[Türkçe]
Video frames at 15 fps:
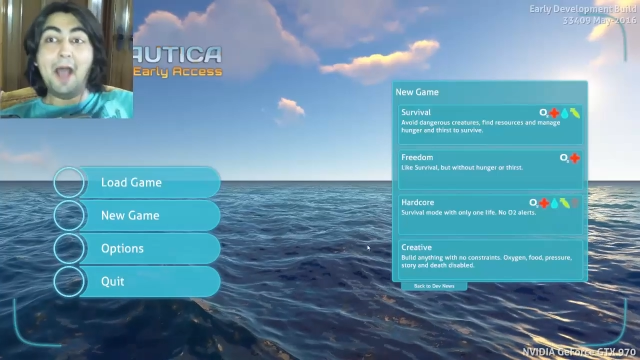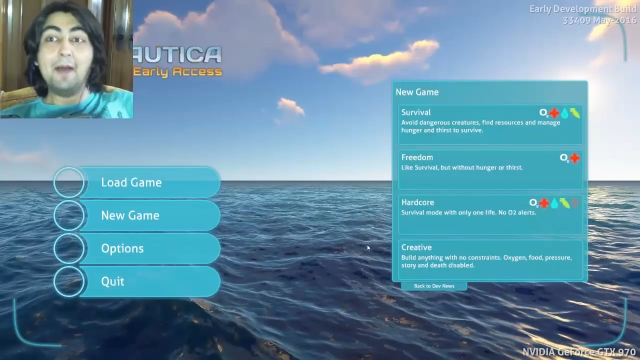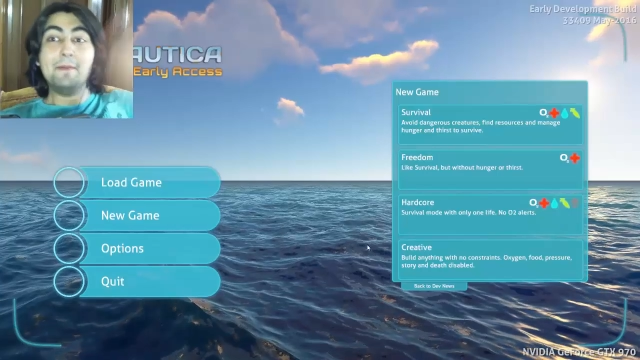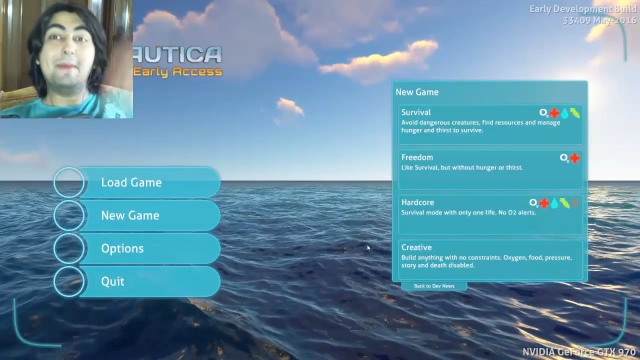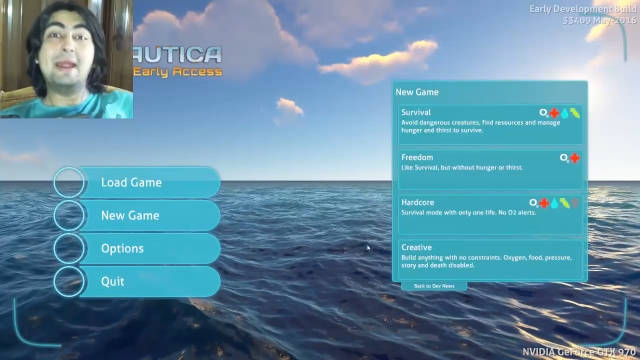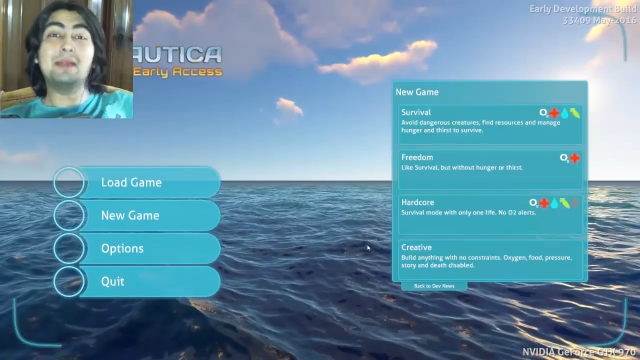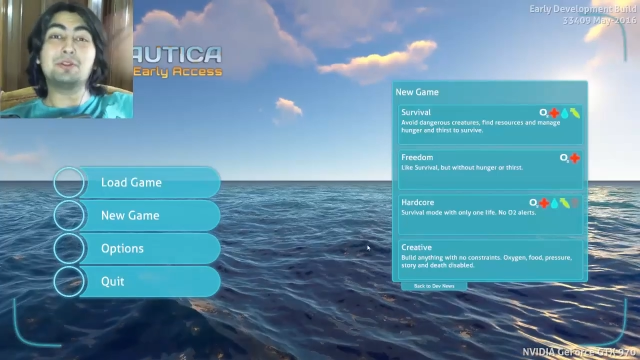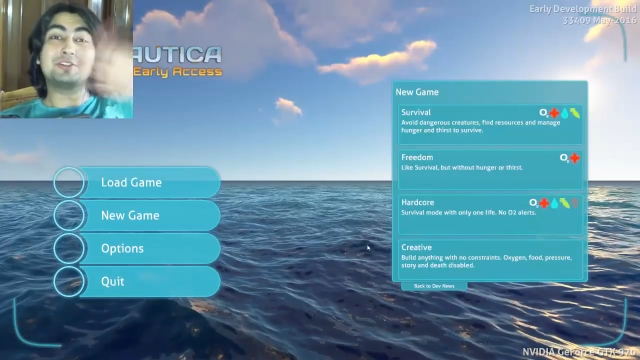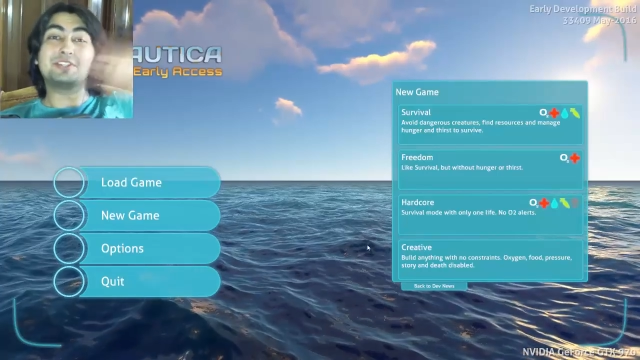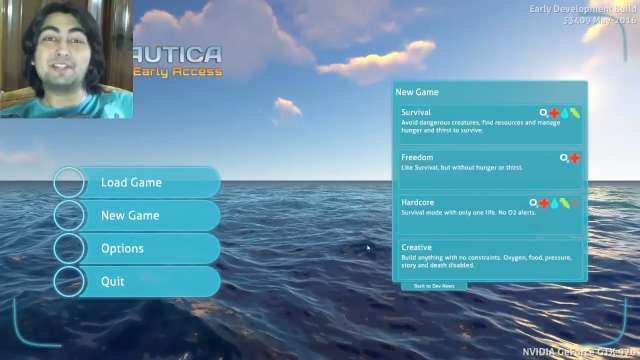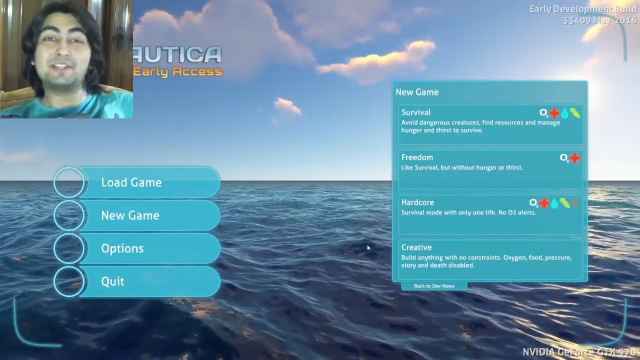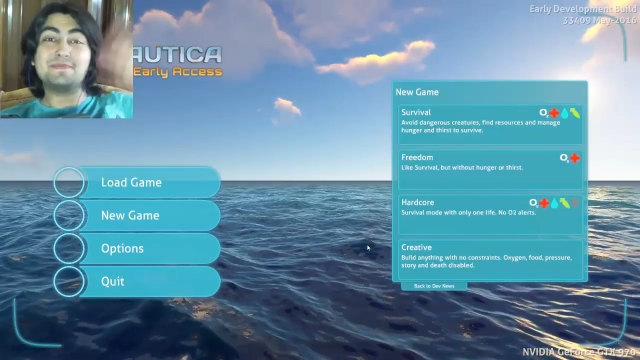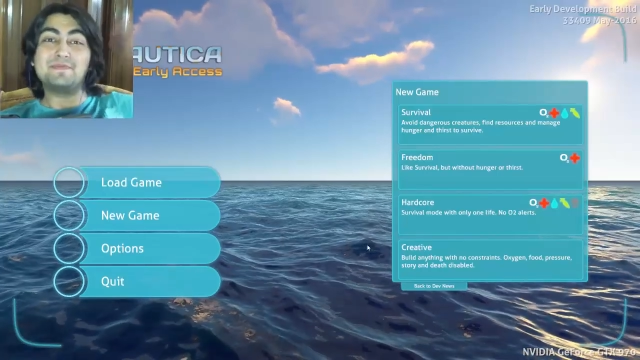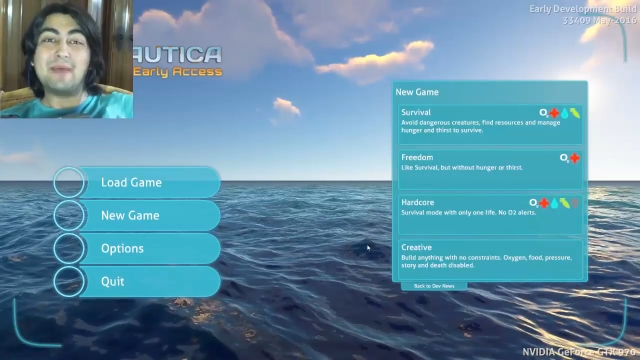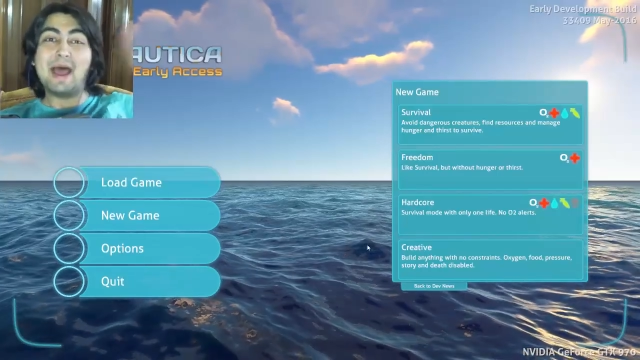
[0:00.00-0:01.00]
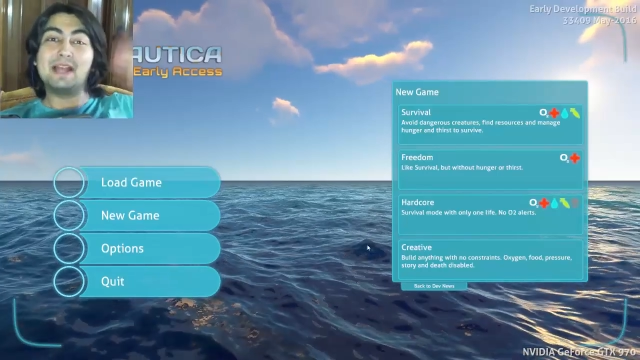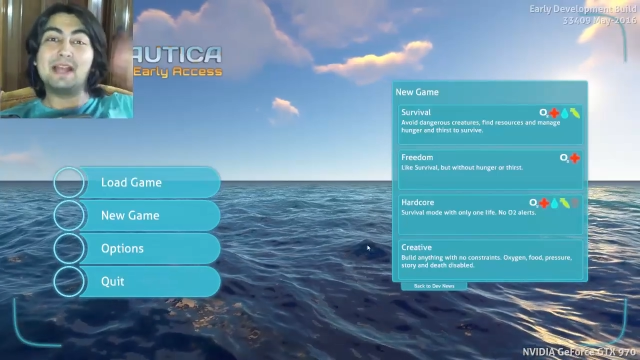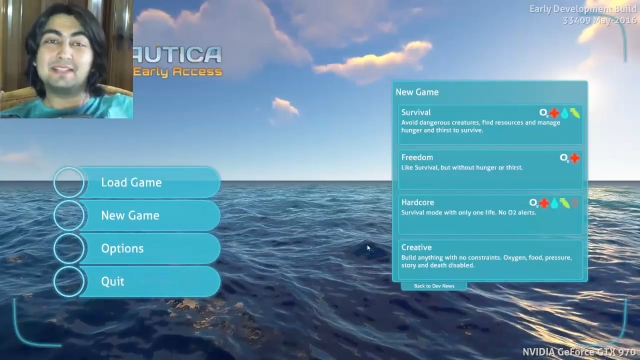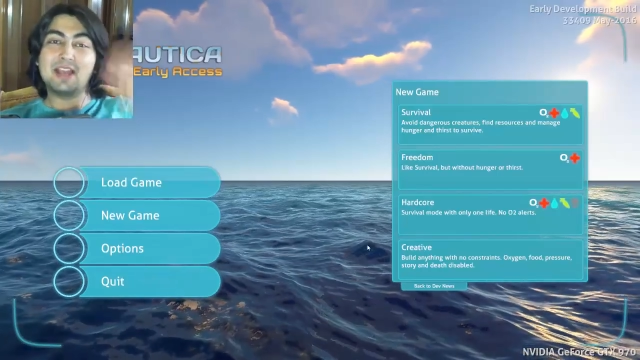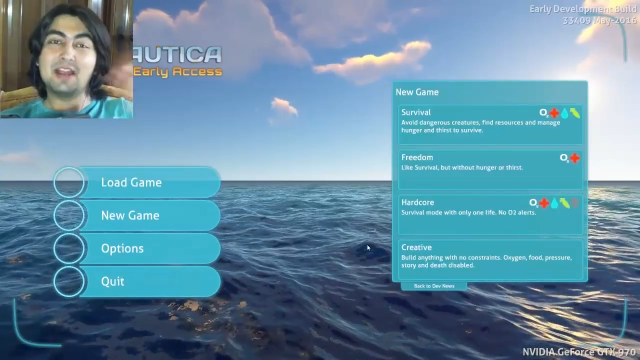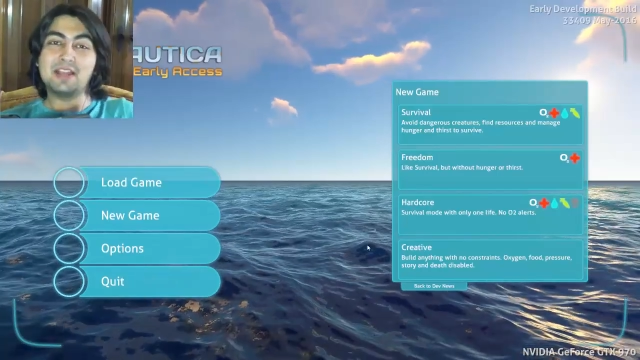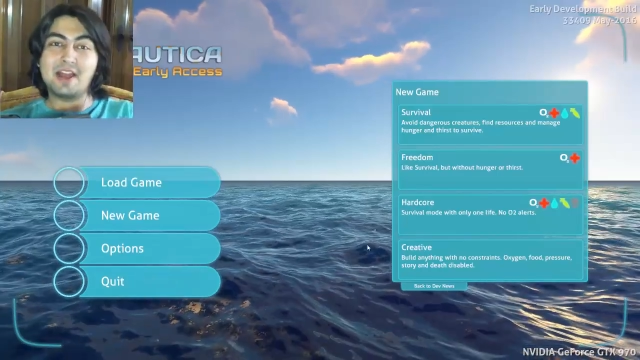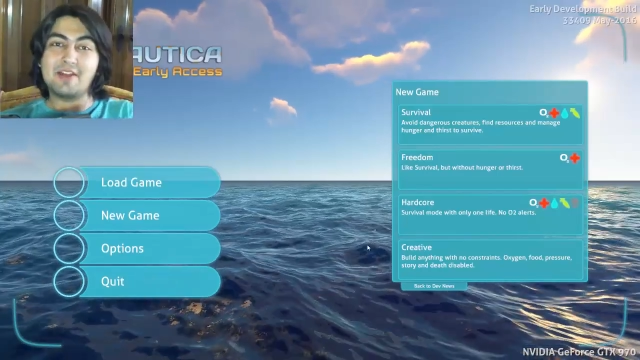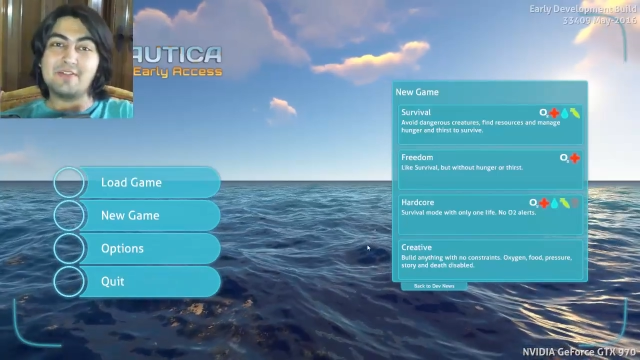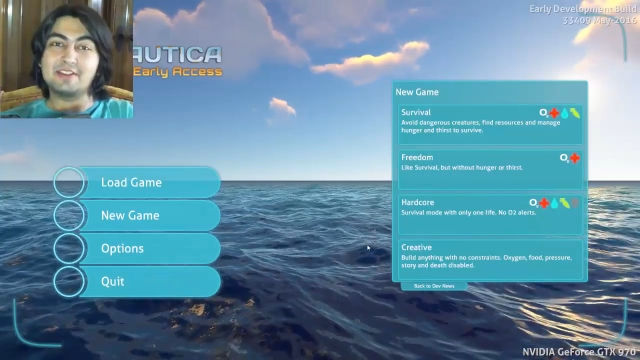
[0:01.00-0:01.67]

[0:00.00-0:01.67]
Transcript: Merhaba dostlarım ben Serdar ve